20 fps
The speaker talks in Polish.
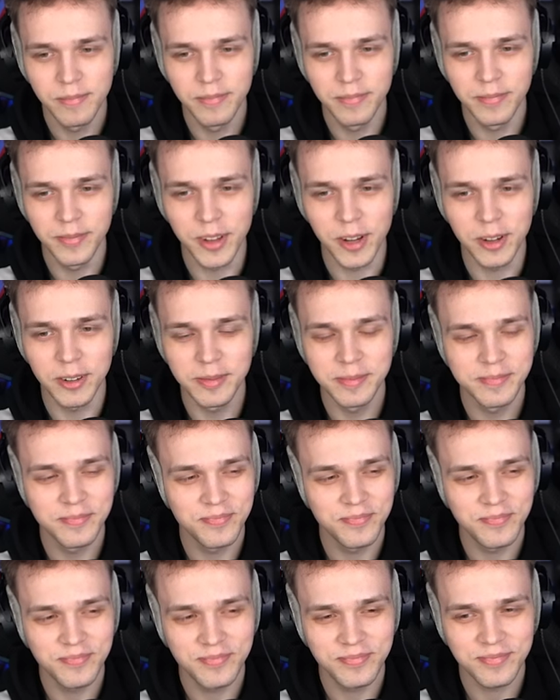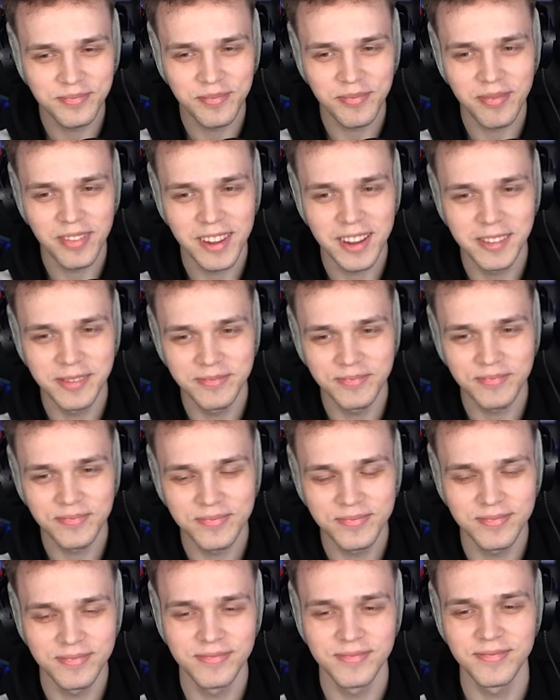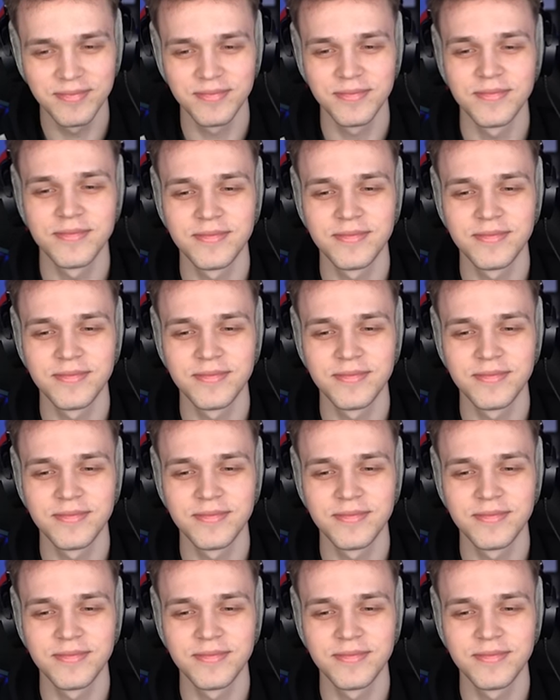No. Hmm, no. Ja muszę teraz jakieś dobre pytanie